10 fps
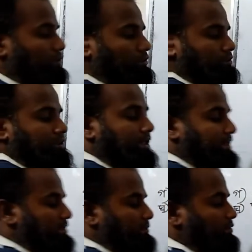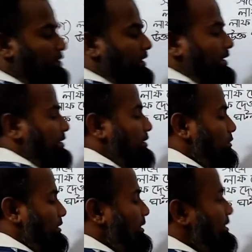তো শিক্ষার্থী বন্ধুরা এখানে একটি
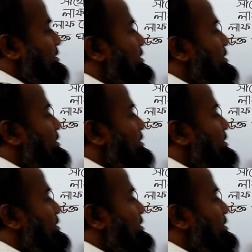কথা আছে